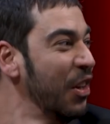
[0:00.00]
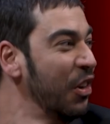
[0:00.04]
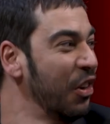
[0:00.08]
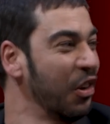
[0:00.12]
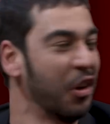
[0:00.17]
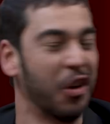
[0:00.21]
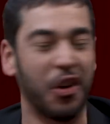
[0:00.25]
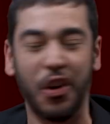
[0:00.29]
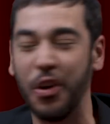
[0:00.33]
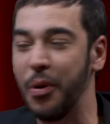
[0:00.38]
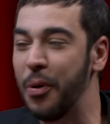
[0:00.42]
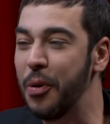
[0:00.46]

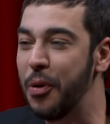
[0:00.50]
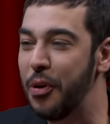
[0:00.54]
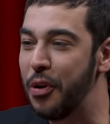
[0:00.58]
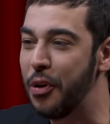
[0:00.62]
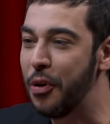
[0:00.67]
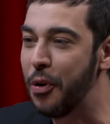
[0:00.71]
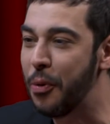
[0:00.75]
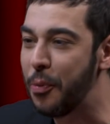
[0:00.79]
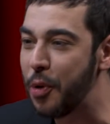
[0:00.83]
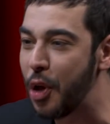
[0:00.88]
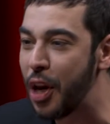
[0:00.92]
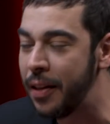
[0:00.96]
No,
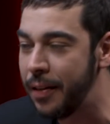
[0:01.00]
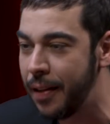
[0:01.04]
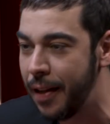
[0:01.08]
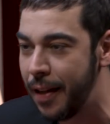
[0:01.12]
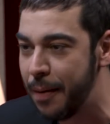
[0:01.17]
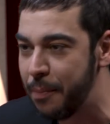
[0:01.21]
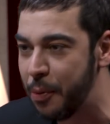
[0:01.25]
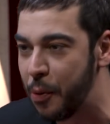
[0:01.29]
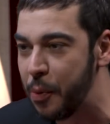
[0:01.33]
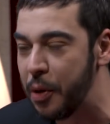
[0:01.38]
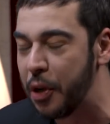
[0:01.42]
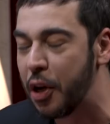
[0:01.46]
no, violentes
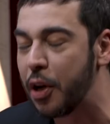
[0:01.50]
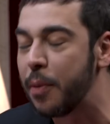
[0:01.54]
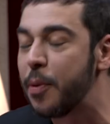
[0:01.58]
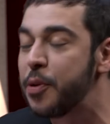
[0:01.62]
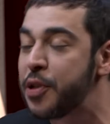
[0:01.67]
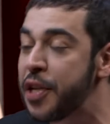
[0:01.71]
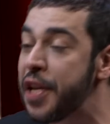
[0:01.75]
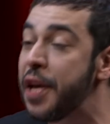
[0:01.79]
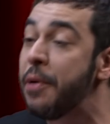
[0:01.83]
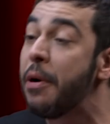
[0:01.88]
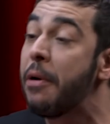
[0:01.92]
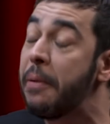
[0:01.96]
al público. ¿Cómo
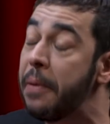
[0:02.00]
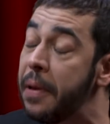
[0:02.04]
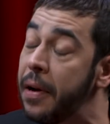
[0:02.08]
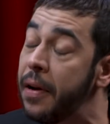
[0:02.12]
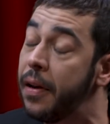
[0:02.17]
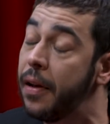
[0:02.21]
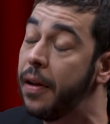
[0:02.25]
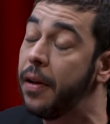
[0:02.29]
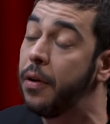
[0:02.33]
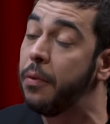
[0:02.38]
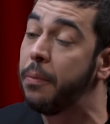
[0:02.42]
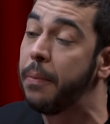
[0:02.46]
se lleva a
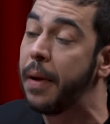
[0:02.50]
vivir en